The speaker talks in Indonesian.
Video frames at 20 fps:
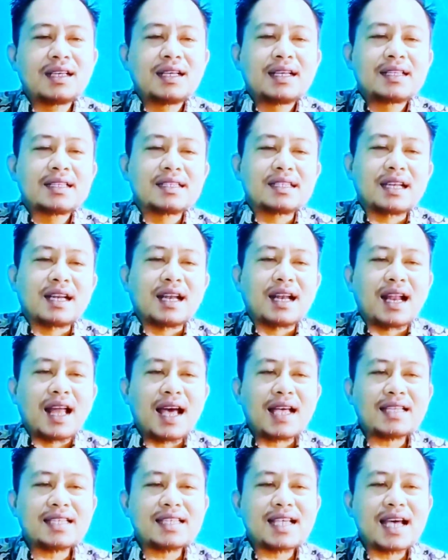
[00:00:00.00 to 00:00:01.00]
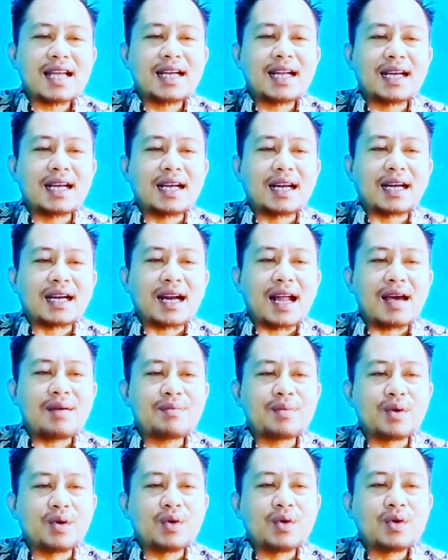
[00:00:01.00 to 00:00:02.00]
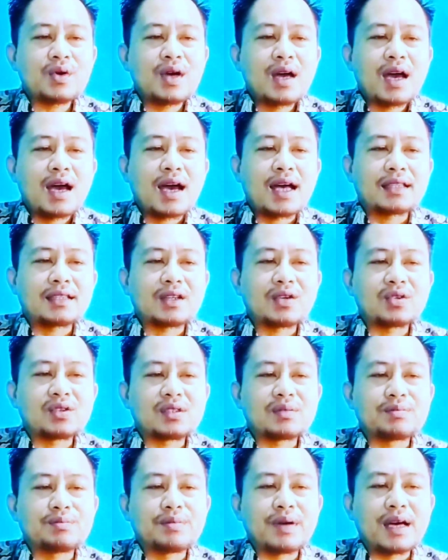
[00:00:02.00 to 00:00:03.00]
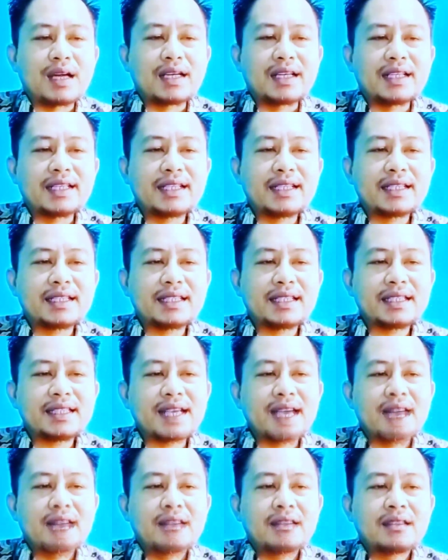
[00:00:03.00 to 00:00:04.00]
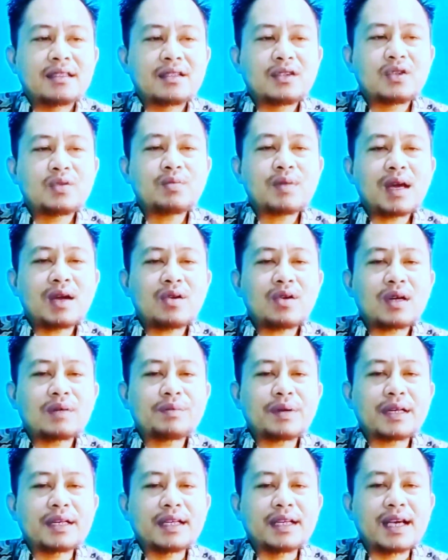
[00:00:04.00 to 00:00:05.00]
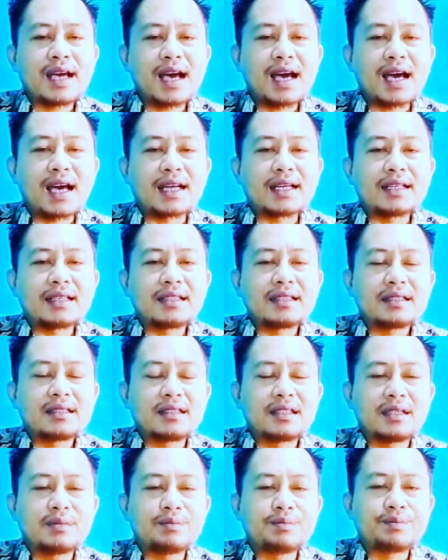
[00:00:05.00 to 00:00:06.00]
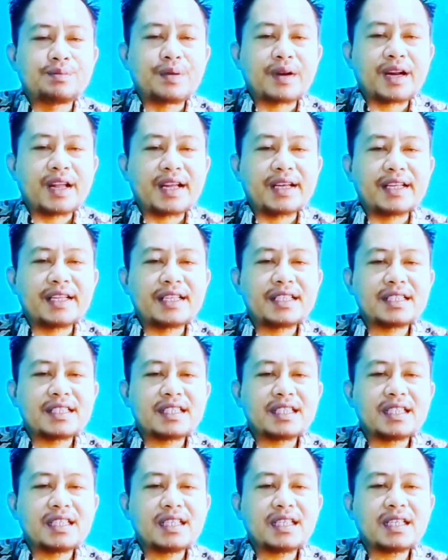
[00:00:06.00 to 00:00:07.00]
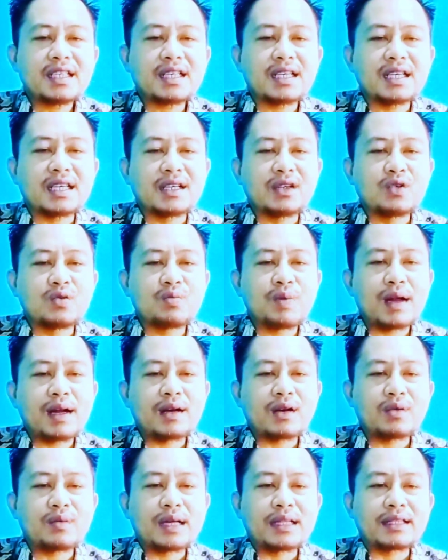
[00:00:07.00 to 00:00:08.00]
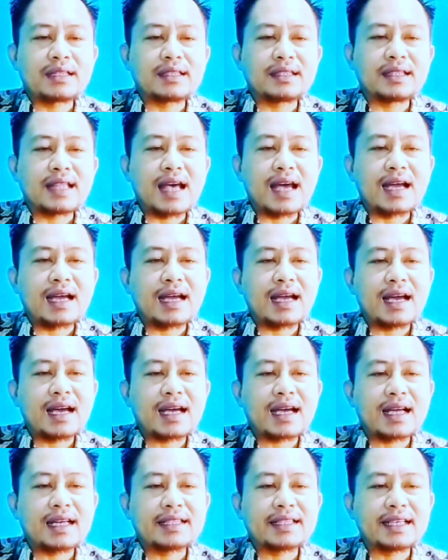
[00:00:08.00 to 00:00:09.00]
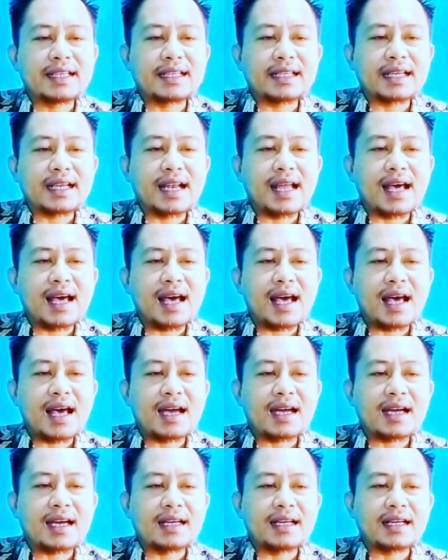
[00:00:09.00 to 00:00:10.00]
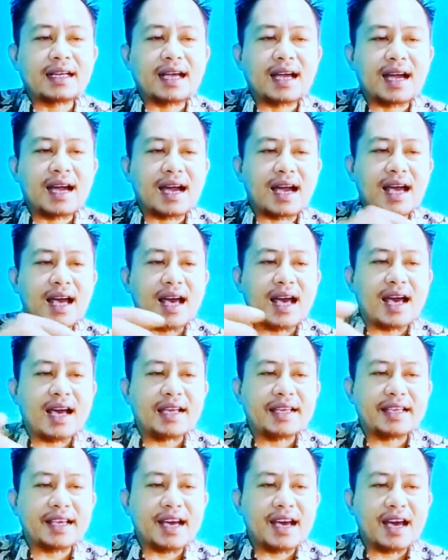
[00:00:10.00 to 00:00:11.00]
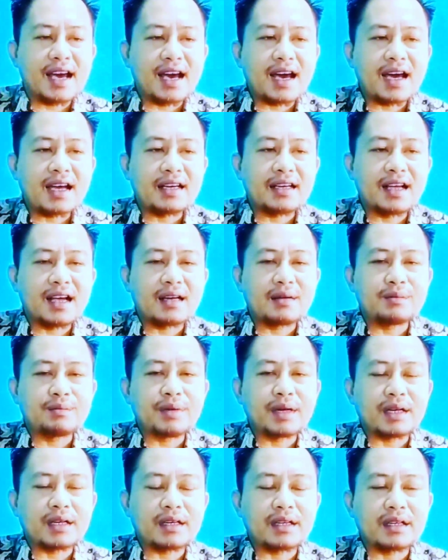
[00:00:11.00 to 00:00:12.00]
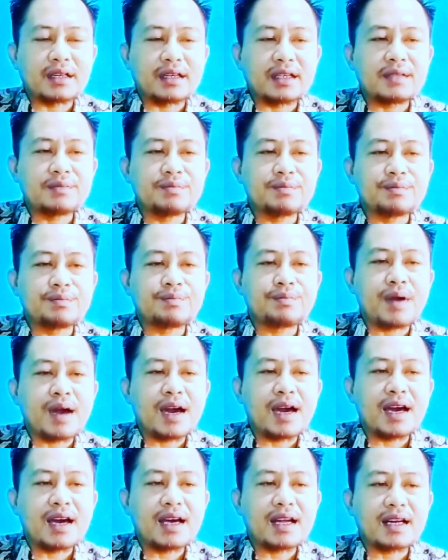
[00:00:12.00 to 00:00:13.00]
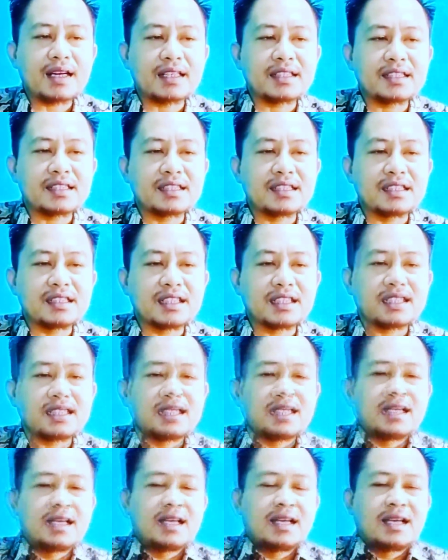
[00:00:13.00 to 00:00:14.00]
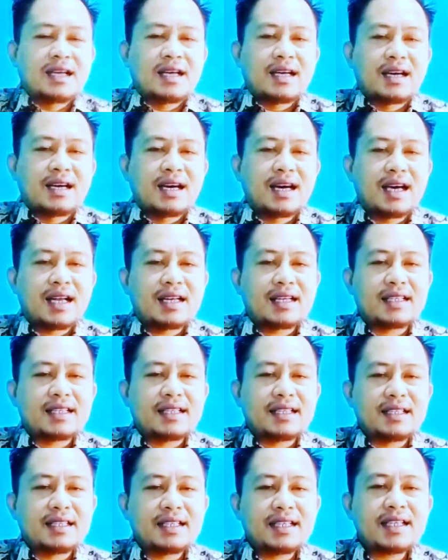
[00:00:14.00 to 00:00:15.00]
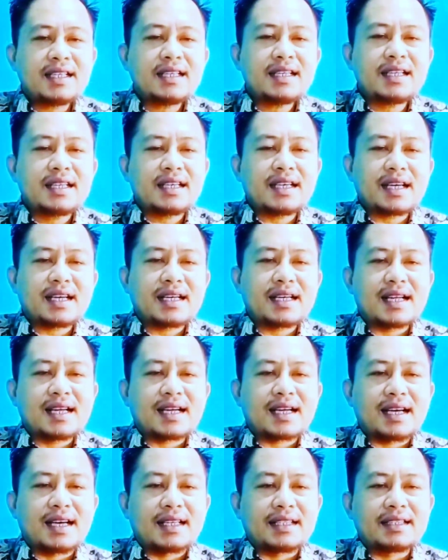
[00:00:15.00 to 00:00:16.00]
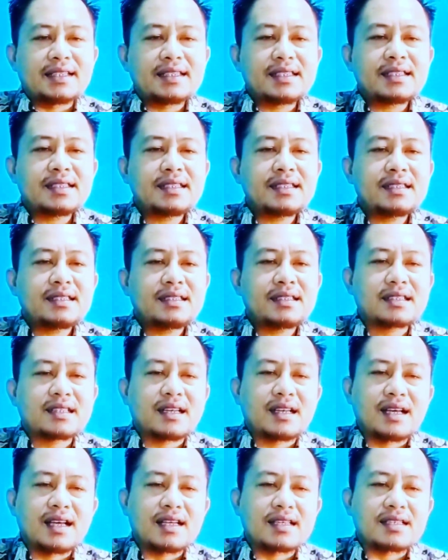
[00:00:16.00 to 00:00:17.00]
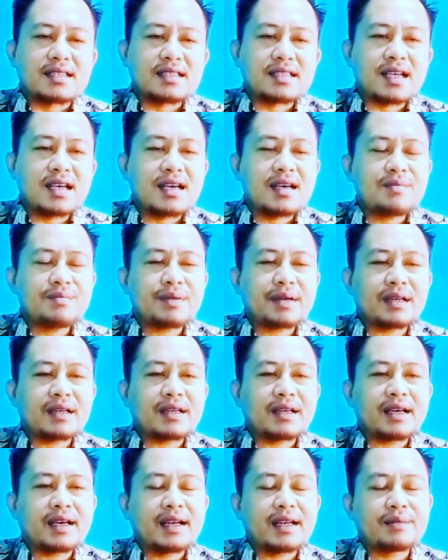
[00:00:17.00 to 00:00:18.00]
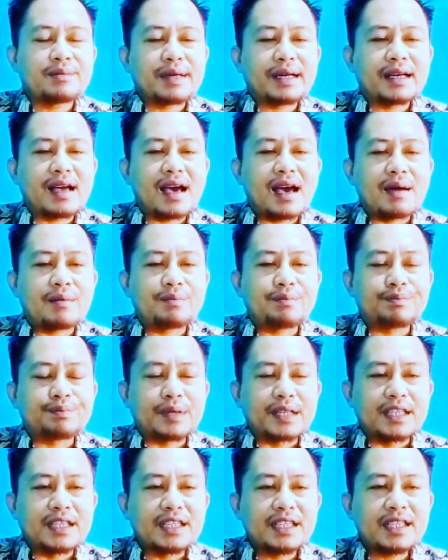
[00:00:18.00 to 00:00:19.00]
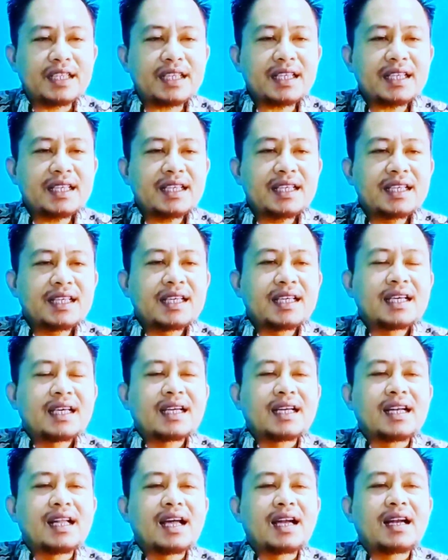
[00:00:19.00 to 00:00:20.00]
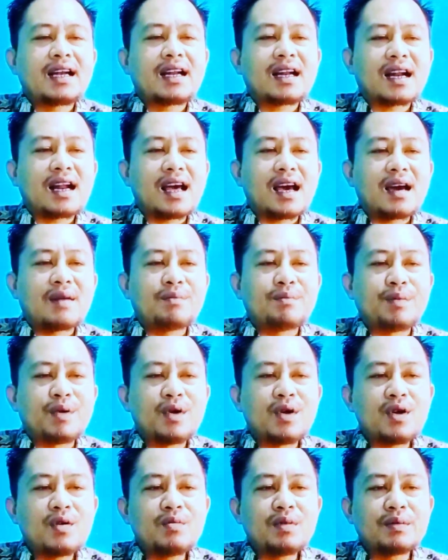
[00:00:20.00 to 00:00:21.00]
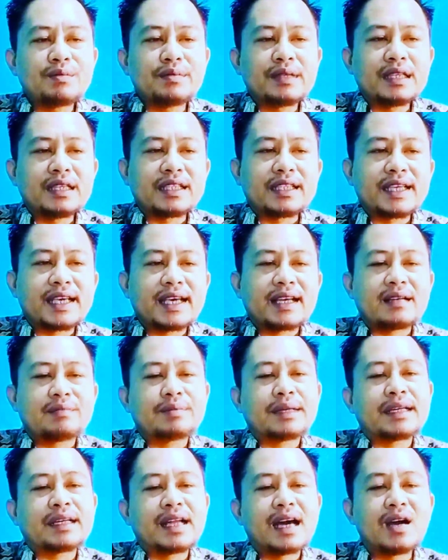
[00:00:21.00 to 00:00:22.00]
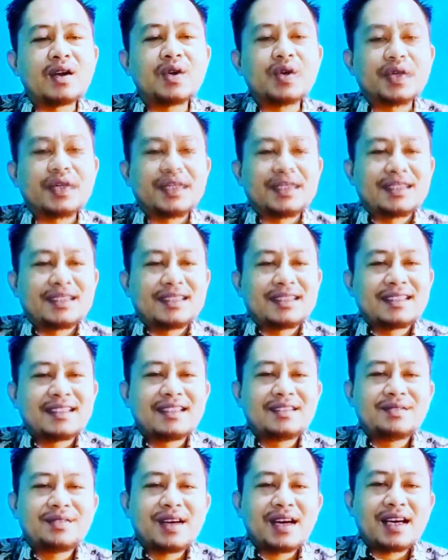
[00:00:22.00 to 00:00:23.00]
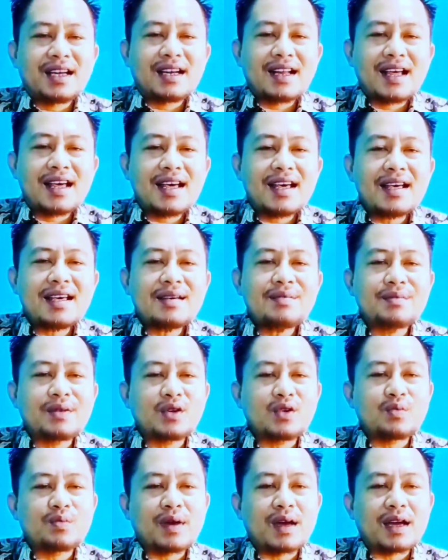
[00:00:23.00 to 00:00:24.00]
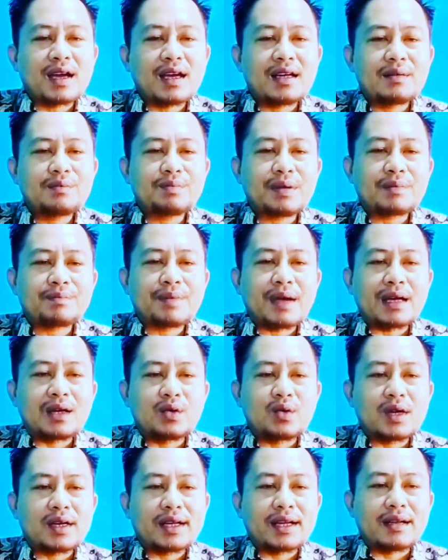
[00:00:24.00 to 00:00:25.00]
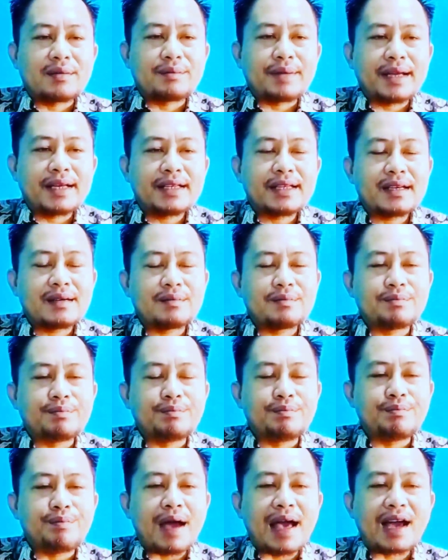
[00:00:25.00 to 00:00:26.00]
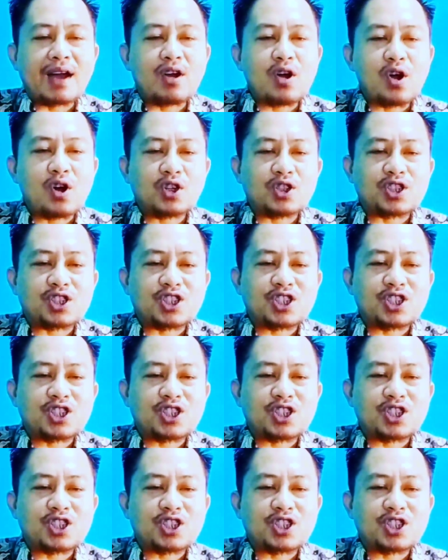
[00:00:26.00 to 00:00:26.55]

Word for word: Selasa dan Rabu atau sebaliknya itu melakukan pernikahan diprediksi kehidupan rumah tangga kalian kelak akan kaya dan berlimpah rezeki. Hal ini dikarenakan Selasa berelemen api, dan Rabu memiliki elemen daun di mana merupakan perpaduan elemen yang bagus.